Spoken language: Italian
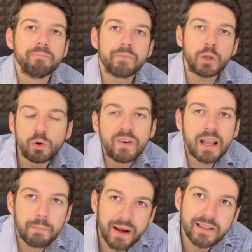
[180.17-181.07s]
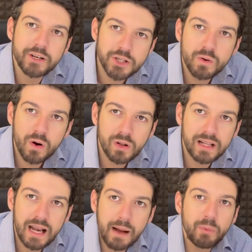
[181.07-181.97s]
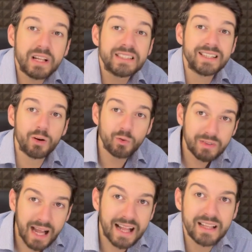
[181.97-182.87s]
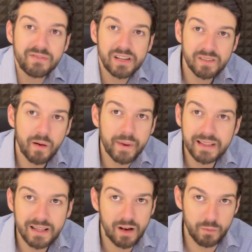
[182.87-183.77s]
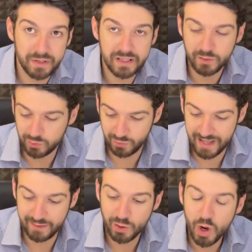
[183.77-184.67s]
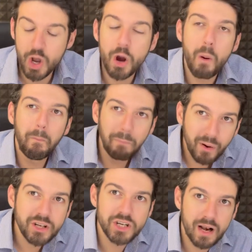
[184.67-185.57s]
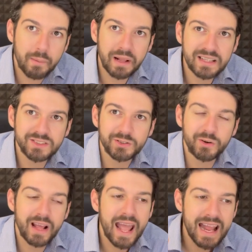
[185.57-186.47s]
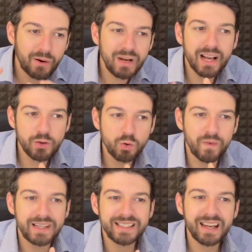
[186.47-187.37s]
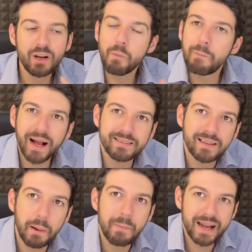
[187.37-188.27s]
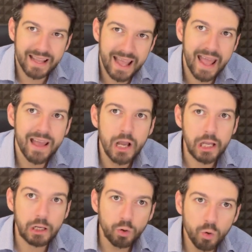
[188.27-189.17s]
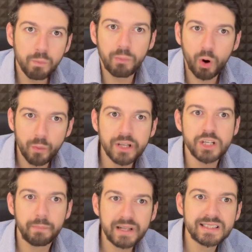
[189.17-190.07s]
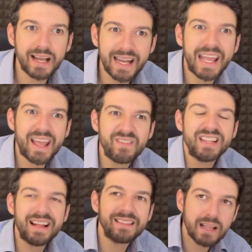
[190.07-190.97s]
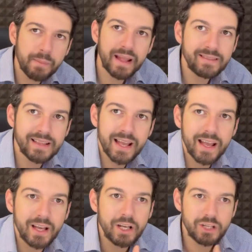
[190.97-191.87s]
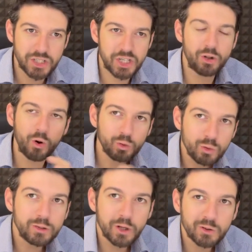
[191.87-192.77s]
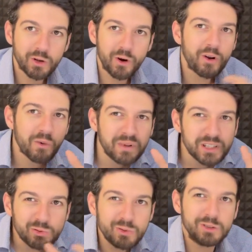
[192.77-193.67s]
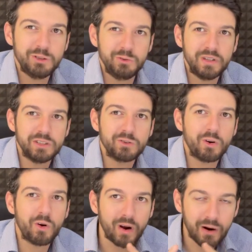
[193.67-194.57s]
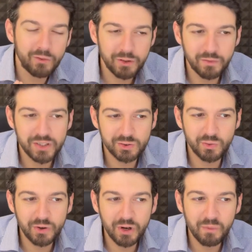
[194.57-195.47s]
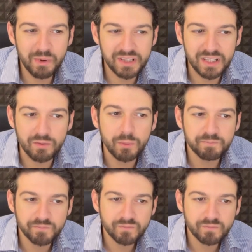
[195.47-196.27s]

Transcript: Juve che prende 5 gol da Napoli e si allontana definitivamente dall'obiettivo scudetto. Poi c'è la penalizzazione e qui la Juve si ricompatta perché il gruppo comincia a pensare che evidentemente ci sono tutti contro di loro e quindi tutti si uniscono un, verso un unico obiettivo.